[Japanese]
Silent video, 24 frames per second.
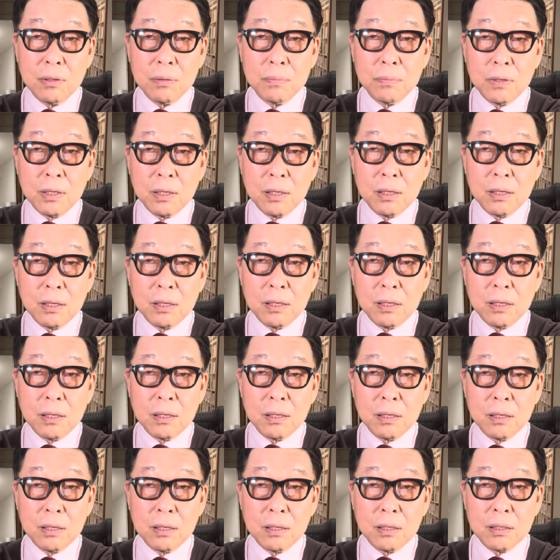
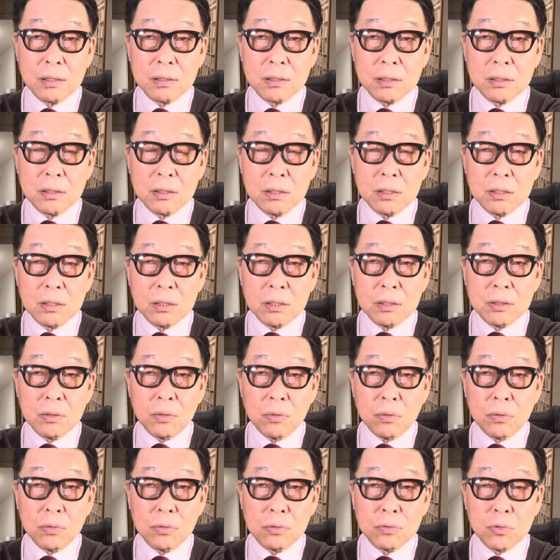まあ、昨日、
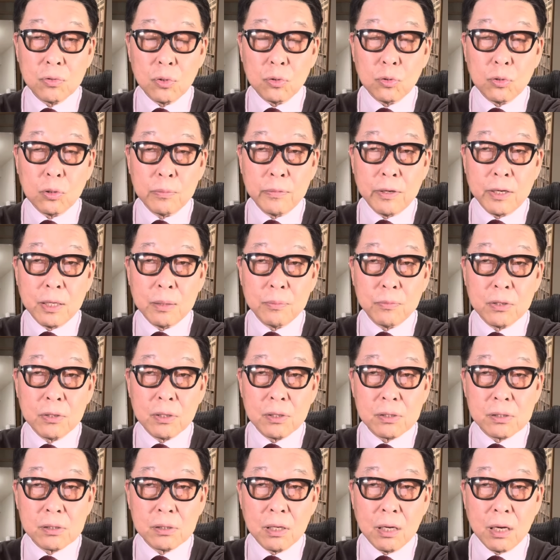ちょっと前も
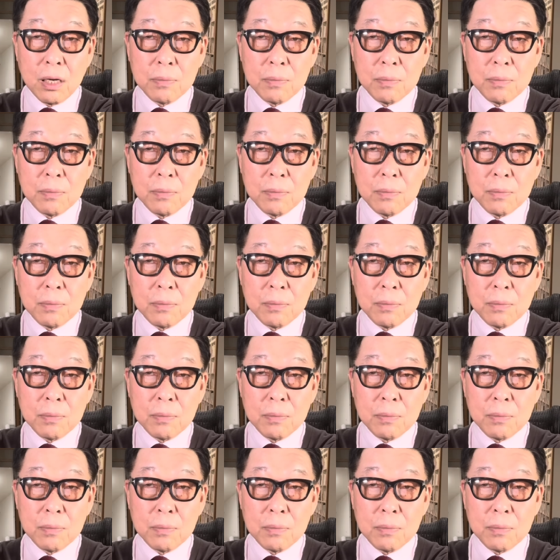ですね、